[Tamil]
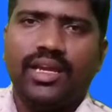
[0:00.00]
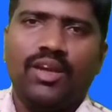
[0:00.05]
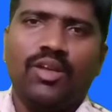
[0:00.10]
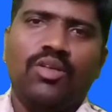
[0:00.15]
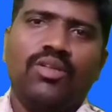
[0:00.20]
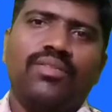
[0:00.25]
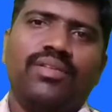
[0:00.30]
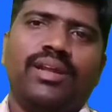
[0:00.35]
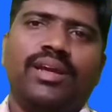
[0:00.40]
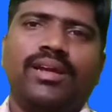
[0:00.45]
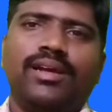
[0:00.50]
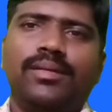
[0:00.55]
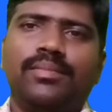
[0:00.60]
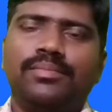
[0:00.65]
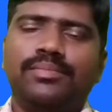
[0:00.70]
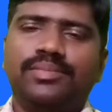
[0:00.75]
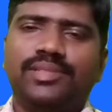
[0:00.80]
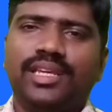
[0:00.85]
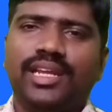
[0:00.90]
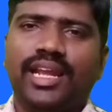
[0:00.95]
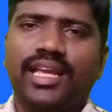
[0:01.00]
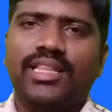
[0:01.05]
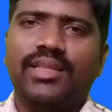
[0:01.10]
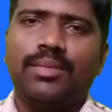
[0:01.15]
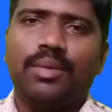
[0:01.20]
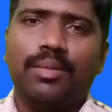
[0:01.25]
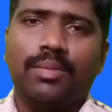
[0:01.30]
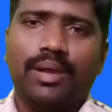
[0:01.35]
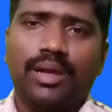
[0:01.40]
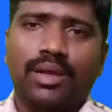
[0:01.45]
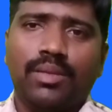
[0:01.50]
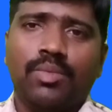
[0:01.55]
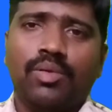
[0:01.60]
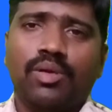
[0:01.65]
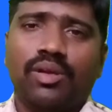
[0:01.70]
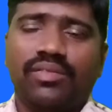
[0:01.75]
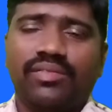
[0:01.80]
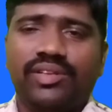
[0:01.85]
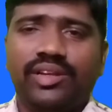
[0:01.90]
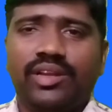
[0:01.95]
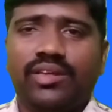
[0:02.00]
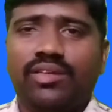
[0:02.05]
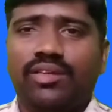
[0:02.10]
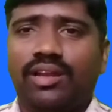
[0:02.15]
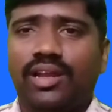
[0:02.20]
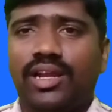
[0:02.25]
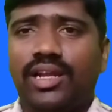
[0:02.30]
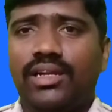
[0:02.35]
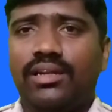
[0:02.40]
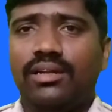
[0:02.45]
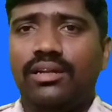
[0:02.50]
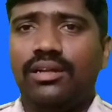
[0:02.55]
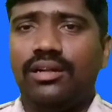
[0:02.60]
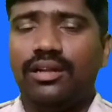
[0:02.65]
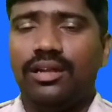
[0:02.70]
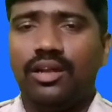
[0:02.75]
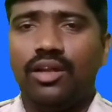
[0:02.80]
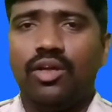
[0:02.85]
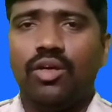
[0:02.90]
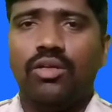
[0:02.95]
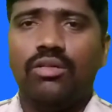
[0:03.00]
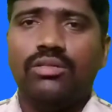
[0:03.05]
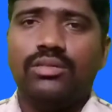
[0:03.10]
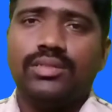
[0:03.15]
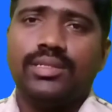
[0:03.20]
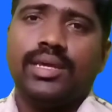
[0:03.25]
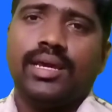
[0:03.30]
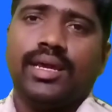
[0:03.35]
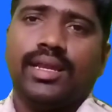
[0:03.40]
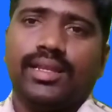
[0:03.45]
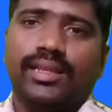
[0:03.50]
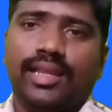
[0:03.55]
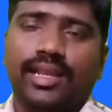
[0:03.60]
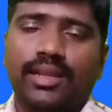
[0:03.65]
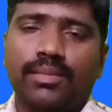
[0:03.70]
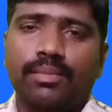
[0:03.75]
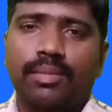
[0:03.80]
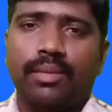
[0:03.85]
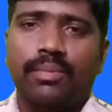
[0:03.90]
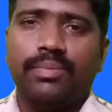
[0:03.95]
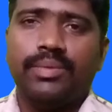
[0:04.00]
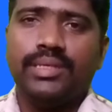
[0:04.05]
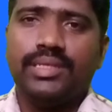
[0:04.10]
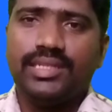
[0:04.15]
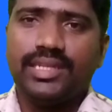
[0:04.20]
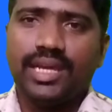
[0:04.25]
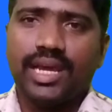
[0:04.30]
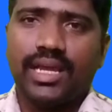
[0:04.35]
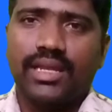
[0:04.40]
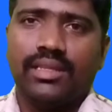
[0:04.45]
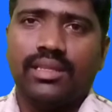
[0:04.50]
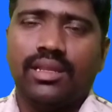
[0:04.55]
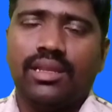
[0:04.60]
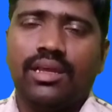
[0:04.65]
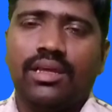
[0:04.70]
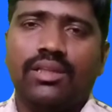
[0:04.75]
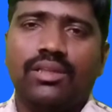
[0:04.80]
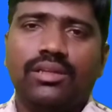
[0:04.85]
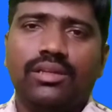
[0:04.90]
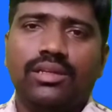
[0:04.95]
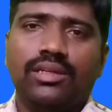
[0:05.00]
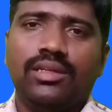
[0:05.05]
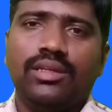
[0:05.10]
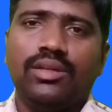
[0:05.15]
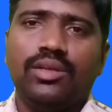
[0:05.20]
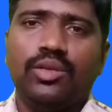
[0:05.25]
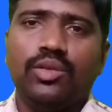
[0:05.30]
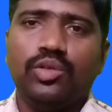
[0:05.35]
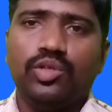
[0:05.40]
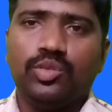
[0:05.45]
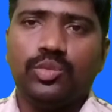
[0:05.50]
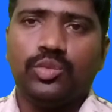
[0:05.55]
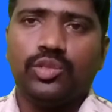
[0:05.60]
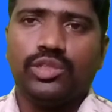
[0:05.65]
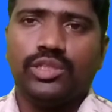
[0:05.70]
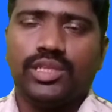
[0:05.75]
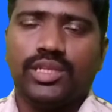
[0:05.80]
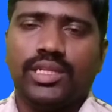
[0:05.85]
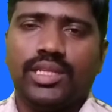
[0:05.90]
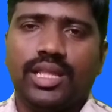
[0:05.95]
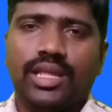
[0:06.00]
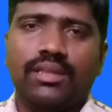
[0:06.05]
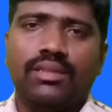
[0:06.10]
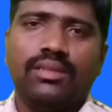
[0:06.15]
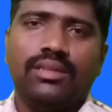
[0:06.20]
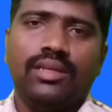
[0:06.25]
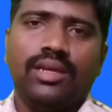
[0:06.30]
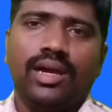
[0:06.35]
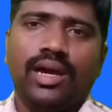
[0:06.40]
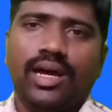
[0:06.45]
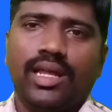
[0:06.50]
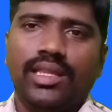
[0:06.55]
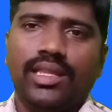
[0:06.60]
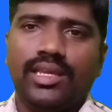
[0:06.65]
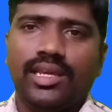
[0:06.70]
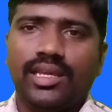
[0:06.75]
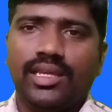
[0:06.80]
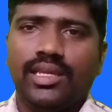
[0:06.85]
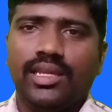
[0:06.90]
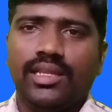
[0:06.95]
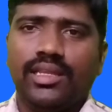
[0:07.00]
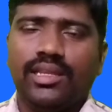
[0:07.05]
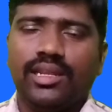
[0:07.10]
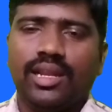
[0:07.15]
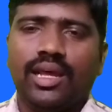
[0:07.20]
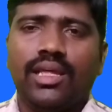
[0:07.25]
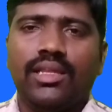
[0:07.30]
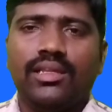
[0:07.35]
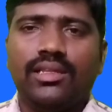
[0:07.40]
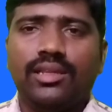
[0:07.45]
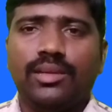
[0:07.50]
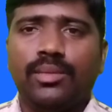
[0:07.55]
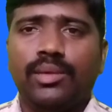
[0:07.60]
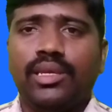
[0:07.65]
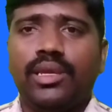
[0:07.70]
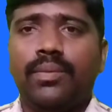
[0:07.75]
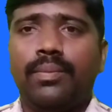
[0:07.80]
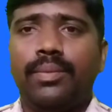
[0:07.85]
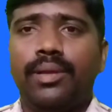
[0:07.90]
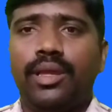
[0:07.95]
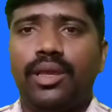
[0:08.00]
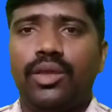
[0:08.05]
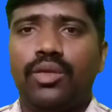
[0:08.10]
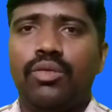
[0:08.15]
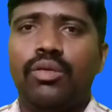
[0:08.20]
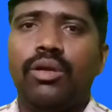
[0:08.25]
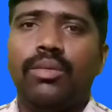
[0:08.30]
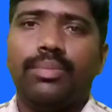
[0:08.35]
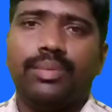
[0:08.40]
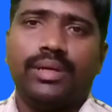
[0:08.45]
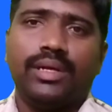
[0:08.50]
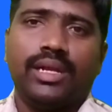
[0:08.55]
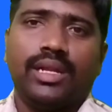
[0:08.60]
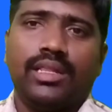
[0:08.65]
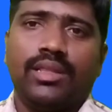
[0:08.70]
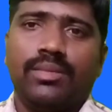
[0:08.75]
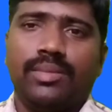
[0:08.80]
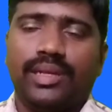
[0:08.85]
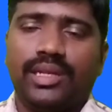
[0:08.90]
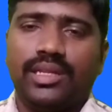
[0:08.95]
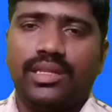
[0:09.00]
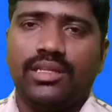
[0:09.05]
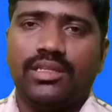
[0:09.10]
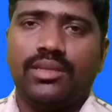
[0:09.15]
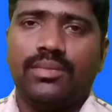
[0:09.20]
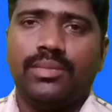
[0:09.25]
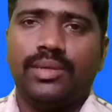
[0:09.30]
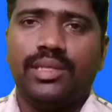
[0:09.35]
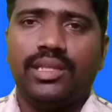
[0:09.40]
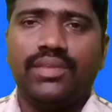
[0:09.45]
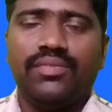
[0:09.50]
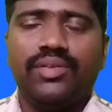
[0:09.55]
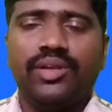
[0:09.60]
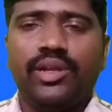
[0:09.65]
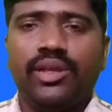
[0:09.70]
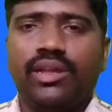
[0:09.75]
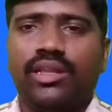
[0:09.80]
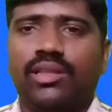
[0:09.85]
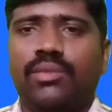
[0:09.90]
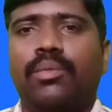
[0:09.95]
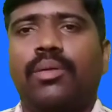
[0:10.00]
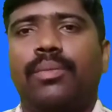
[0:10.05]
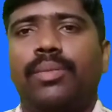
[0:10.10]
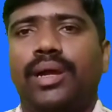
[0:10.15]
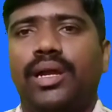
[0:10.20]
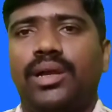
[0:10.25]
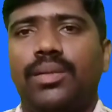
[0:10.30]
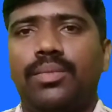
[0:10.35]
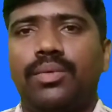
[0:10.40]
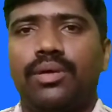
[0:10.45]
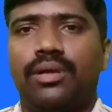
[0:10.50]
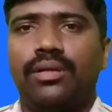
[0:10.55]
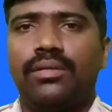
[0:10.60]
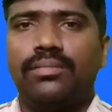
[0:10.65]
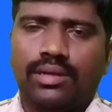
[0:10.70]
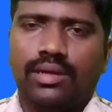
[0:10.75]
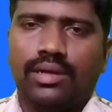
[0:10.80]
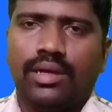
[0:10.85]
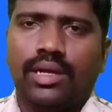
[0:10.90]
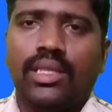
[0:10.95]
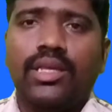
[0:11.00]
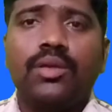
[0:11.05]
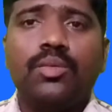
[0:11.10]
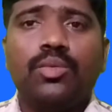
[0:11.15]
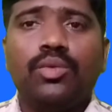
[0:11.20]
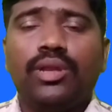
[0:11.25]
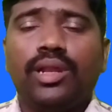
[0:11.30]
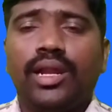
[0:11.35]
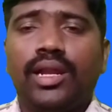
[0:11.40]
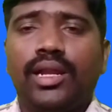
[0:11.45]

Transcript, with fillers: ஹாய் ஹலோ வணக்கம் இன்னைக்கு நம்ம பார்க்க போகிற வீடியோவில் டாக்ஸுக்காக இருந்தாலும் பப்பீஸுக்காக இருந்தாலும் அதுக்கு லூஸ் மோஷன் ஏதாவது அதிகம் இருந்துன்னா அது நம்ம எப்படி க்யூர் பண்ணுறதை பற்றி தான் நம்ம இந்த வீடியோவில் நம்ம பார்க்க போகிறோம் அதுக்கு